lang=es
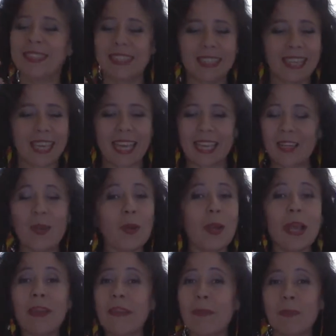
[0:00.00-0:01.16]
eh, que no
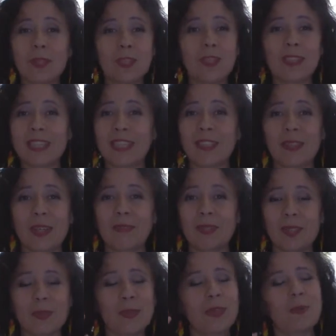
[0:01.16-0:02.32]
le había puesto atención a
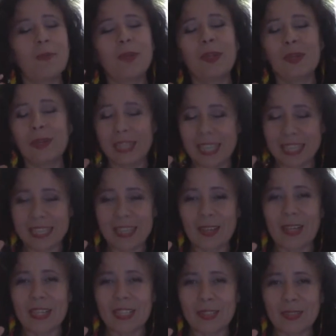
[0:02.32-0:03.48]
mi sueño, pero en esa
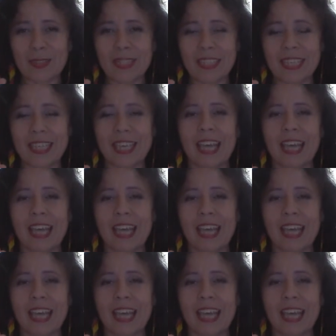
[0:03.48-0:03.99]
ocasión sí,